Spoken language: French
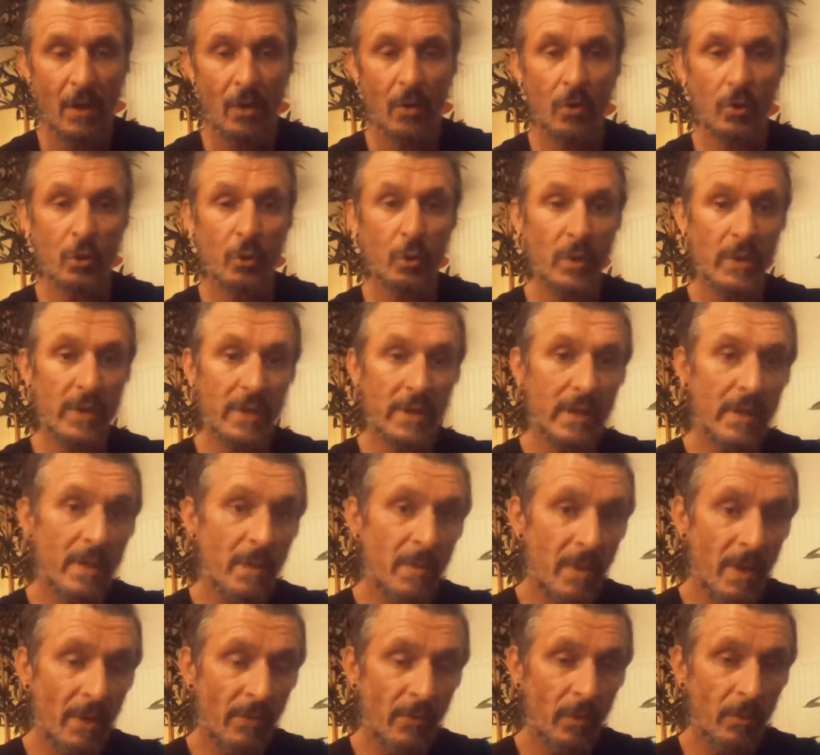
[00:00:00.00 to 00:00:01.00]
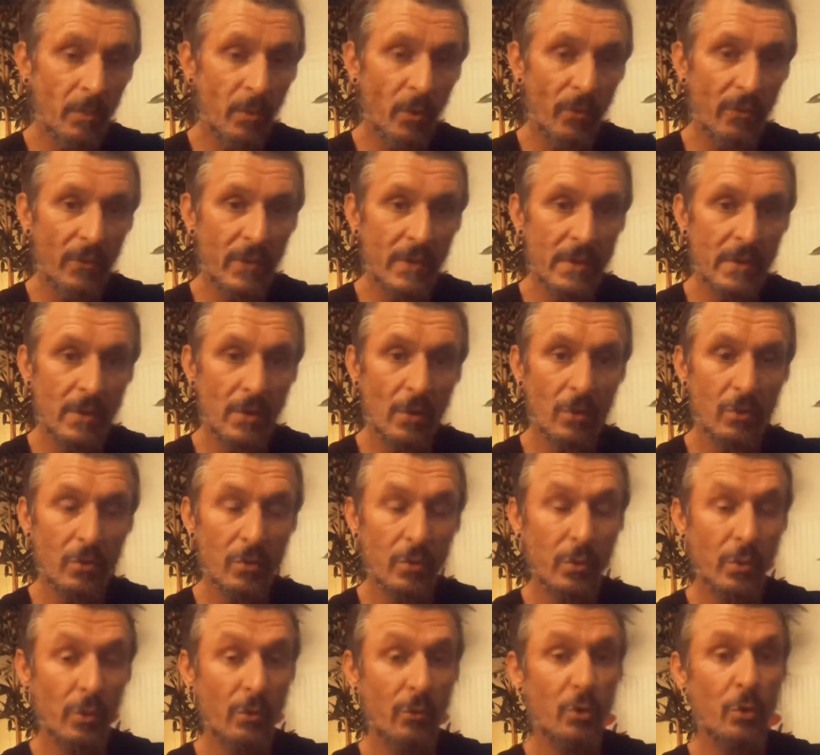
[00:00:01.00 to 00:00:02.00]
Euh, choisissez bien votre professeur,
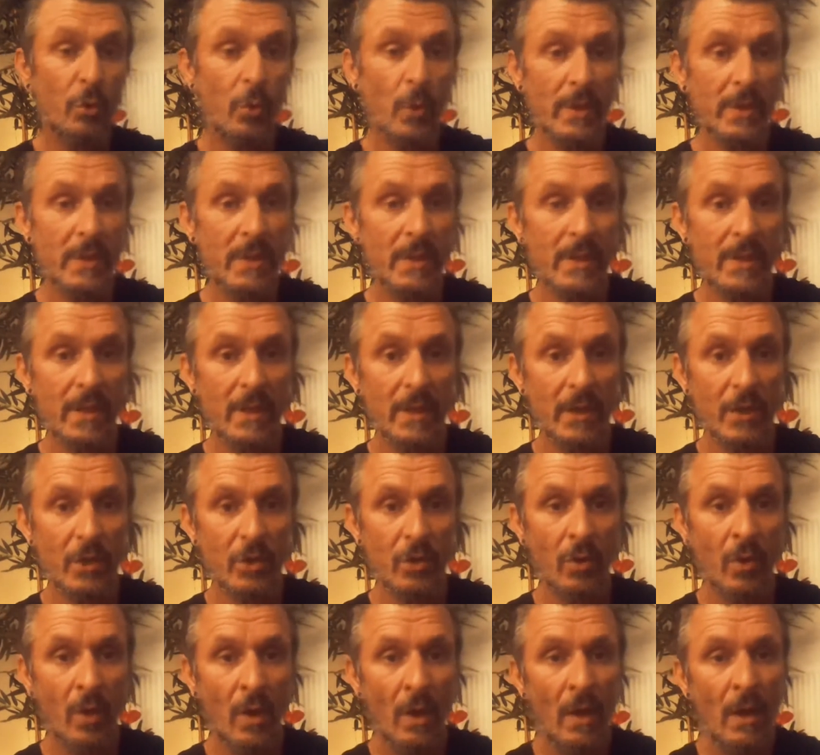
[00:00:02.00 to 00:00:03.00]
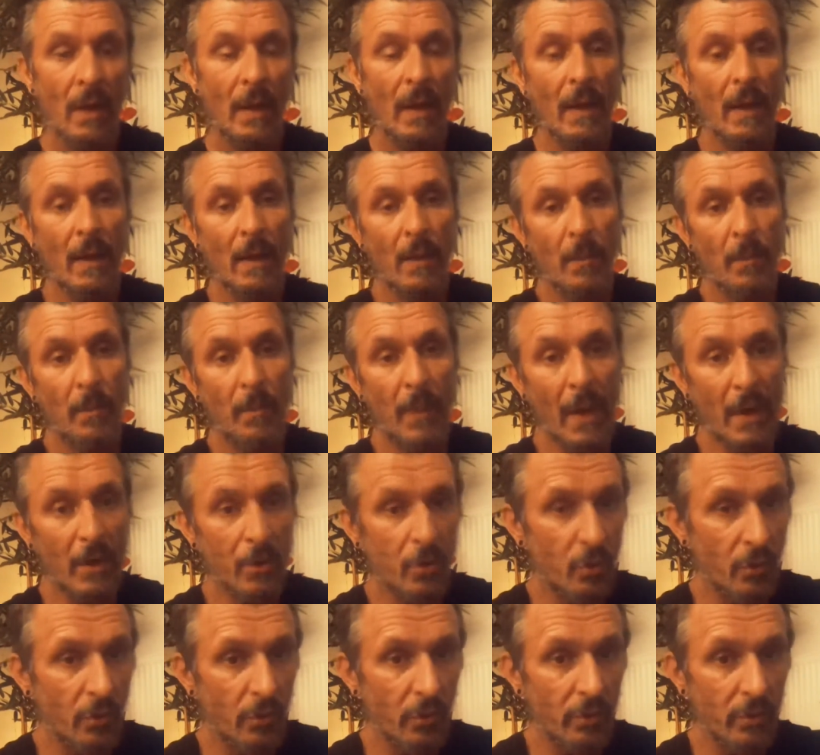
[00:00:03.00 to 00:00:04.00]
choisissez des gens pas
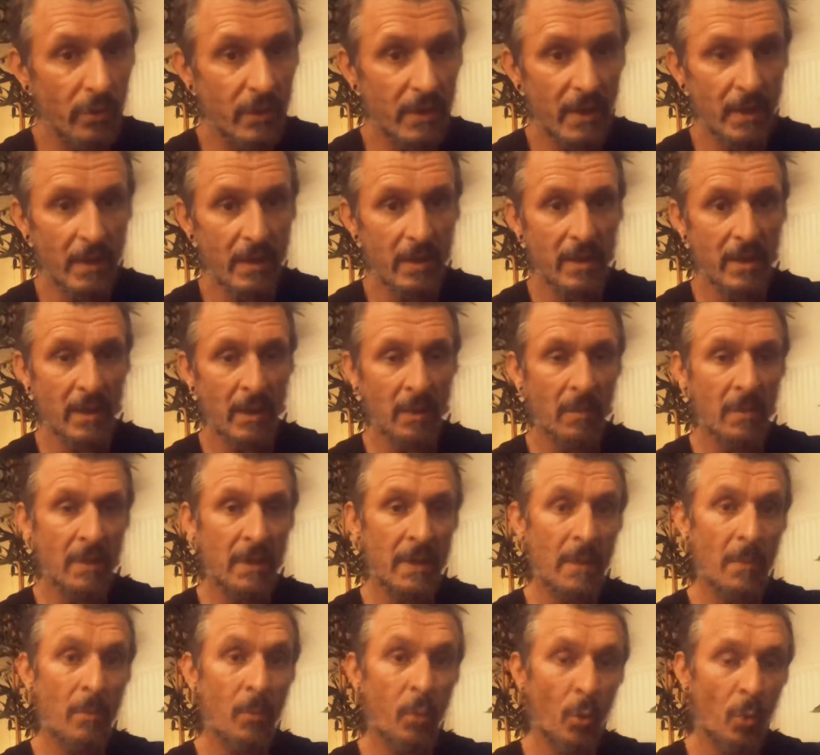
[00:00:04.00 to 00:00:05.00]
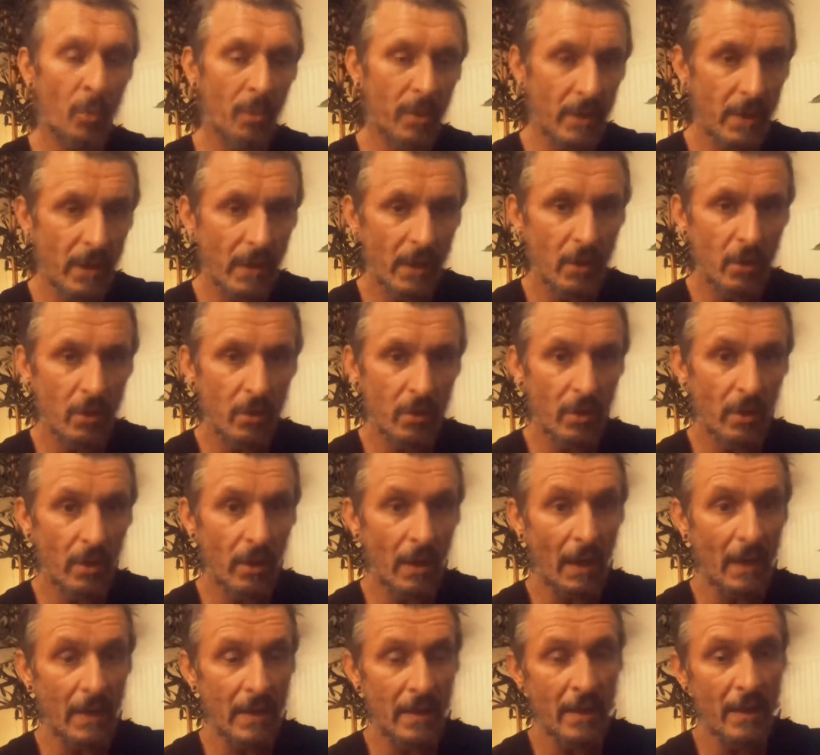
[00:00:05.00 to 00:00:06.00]
que technique, mais des bons pédagogues.
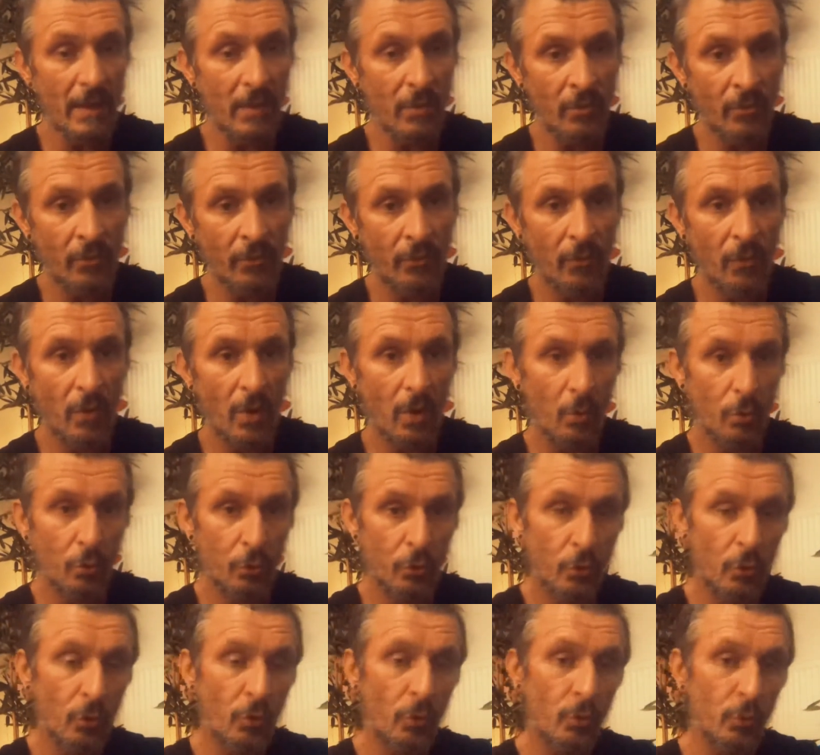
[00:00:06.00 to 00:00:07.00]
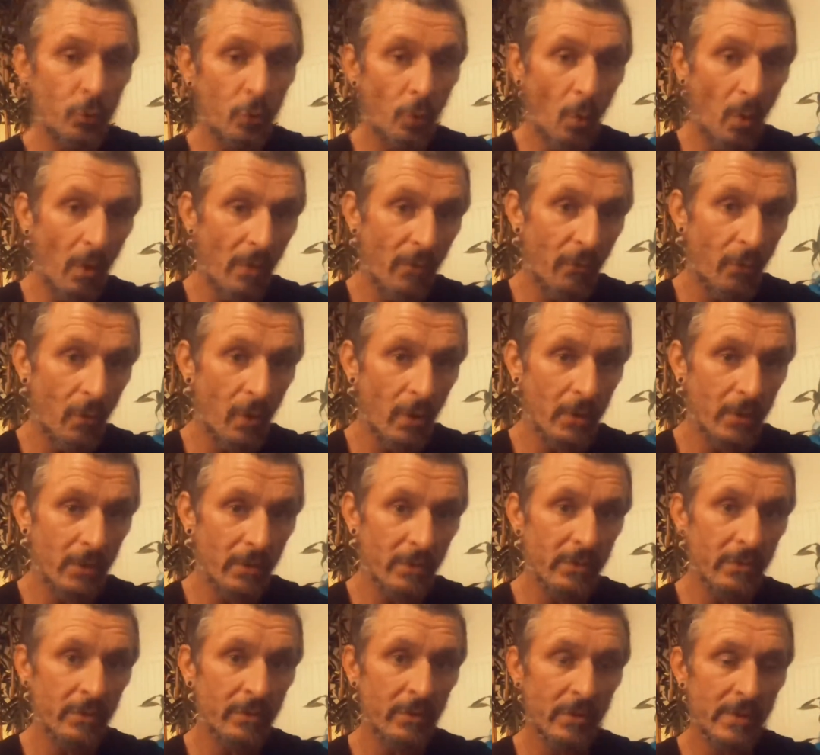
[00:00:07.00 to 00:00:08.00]
Allez une fois ou deux ou trois fois
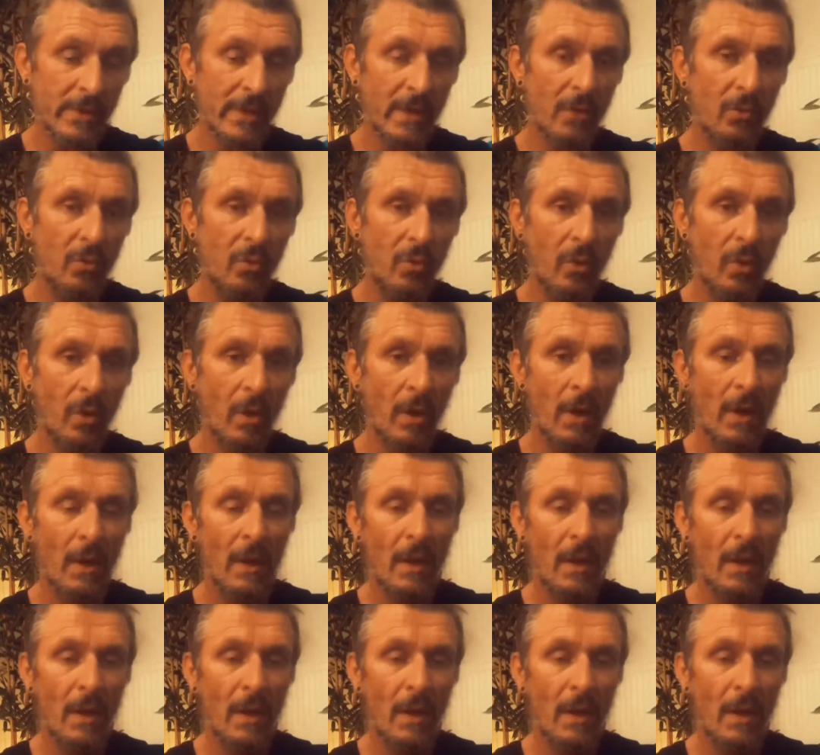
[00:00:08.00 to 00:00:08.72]
dans, un cours